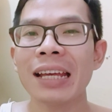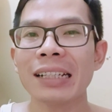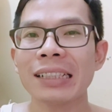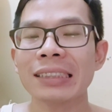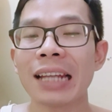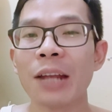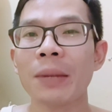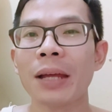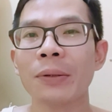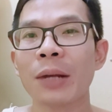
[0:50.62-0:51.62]
uh, selalu
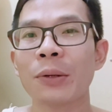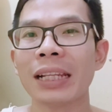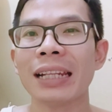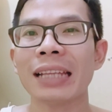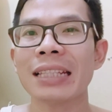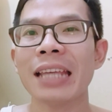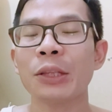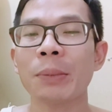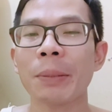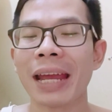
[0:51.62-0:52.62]
melakukan rutinitas
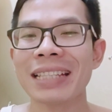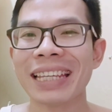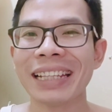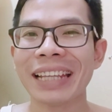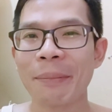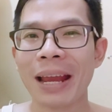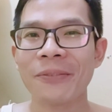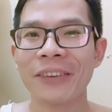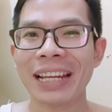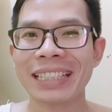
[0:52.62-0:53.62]
yaitu memakai skincare malam
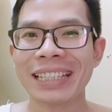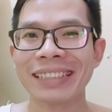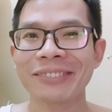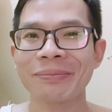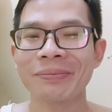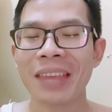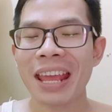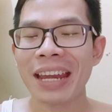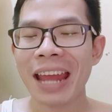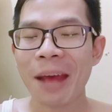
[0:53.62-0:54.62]
Felixa.
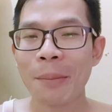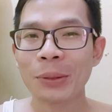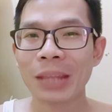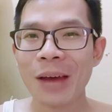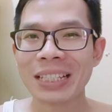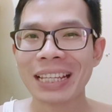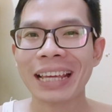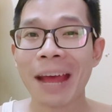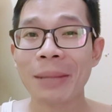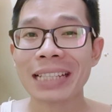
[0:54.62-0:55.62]
Nah, mau tahu
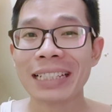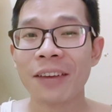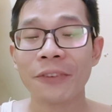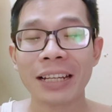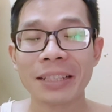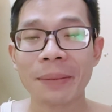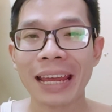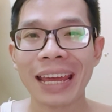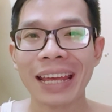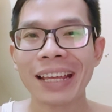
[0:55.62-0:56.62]
skincare apa saja yang Felixa
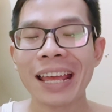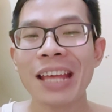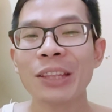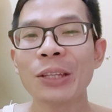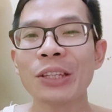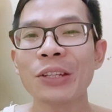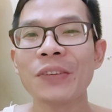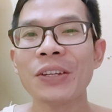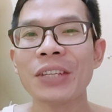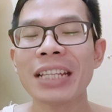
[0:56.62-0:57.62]
pakai? Tonton terus
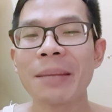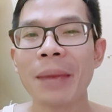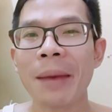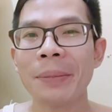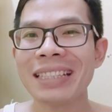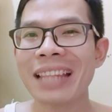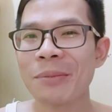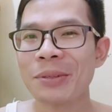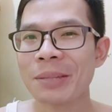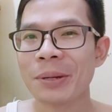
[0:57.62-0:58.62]
videonya sampai habis,
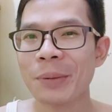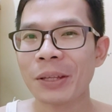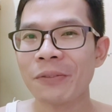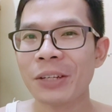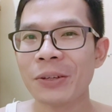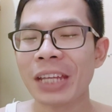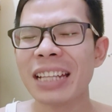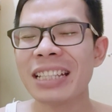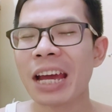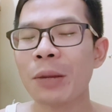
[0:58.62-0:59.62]
namun sebelum nonton videonya,
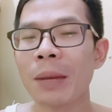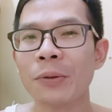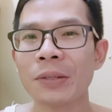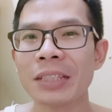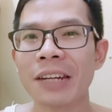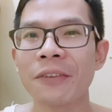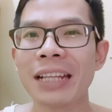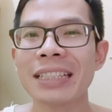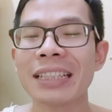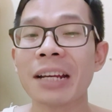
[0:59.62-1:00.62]
jangan lupa dukung channel
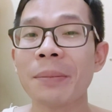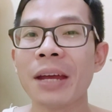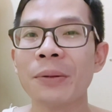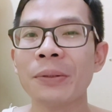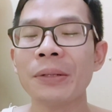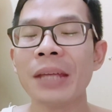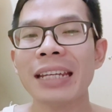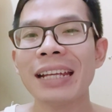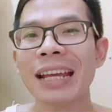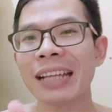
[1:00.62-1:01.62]
Felixa terlebih dahulu
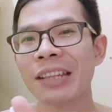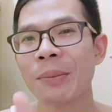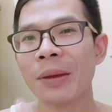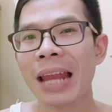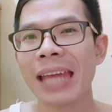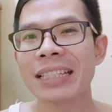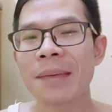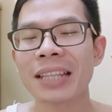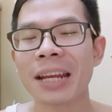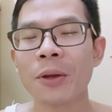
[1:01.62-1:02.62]
dengan tekan tombol like,
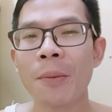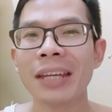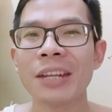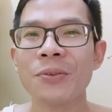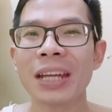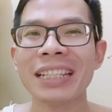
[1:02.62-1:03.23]
subscribe, komen, dan juga